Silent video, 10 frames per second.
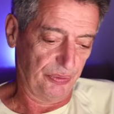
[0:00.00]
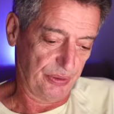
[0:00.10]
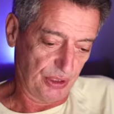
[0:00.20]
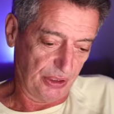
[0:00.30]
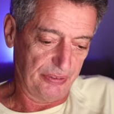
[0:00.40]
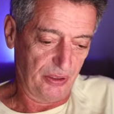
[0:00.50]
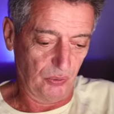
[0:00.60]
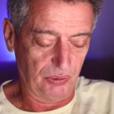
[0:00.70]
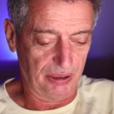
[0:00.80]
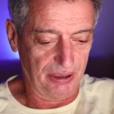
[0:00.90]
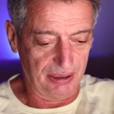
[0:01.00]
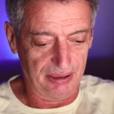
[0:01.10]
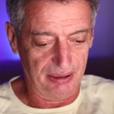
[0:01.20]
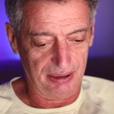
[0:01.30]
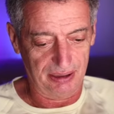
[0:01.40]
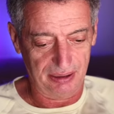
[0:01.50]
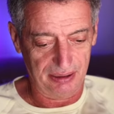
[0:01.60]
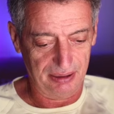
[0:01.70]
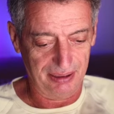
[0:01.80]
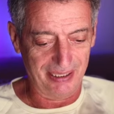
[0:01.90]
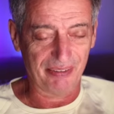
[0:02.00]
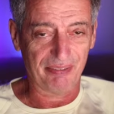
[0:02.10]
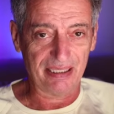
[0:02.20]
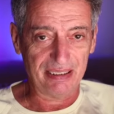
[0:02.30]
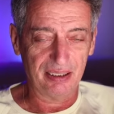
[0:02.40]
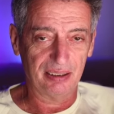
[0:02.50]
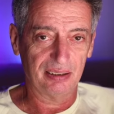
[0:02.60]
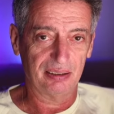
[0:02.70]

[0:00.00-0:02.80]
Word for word: человеку надо э, давать,